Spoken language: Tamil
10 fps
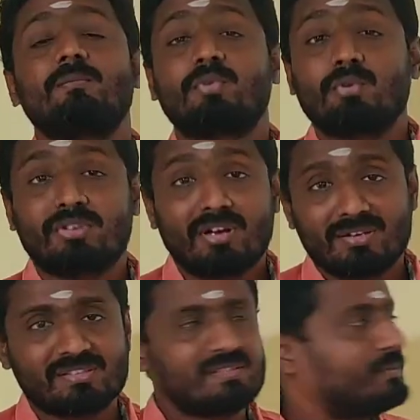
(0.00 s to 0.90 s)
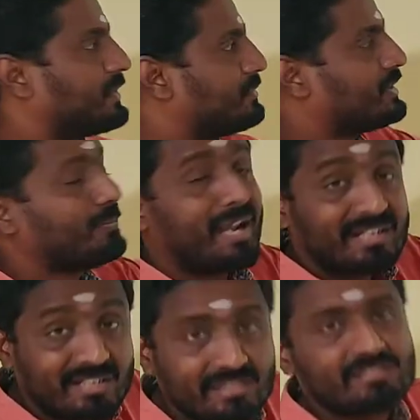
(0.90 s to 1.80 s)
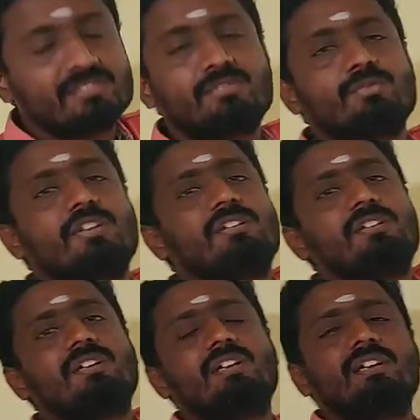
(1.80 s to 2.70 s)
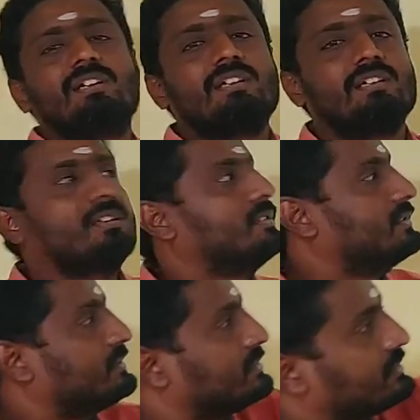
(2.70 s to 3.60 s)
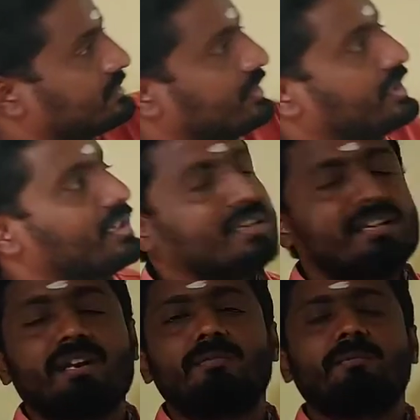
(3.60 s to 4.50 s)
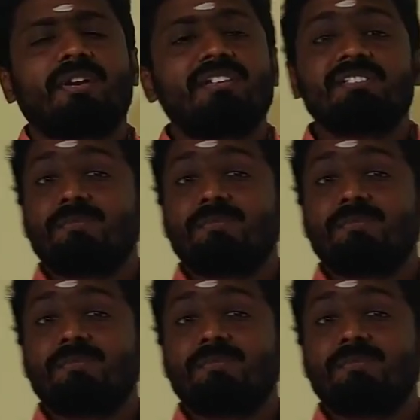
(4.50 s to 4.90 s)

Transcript: protons from the matrix to the uh, intermembrane